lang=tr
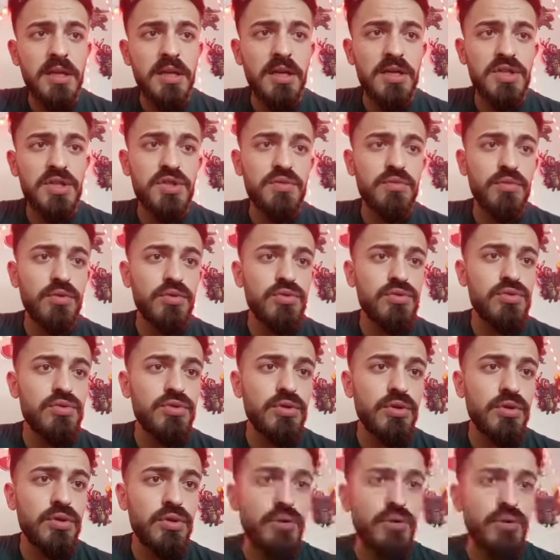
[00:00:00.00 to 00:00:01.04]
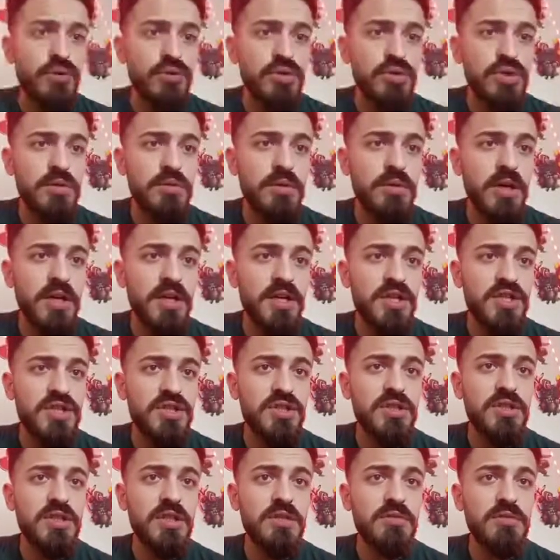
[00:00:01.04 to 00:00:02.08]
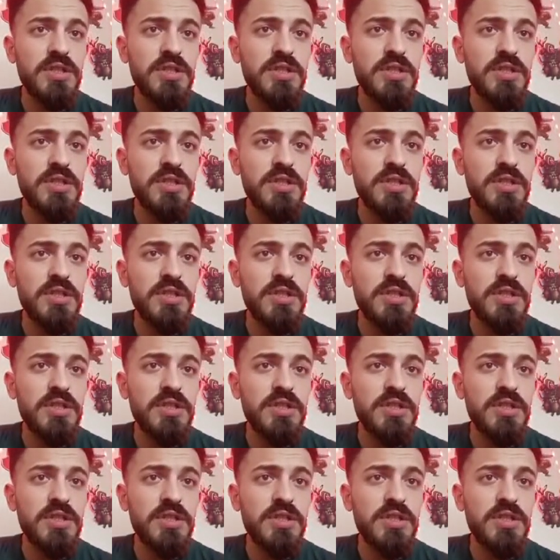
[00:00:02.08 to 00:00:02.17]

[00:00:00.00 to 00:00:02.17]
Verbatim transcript: Araştırmanın üstünde gördüğünüz gibi araştır diye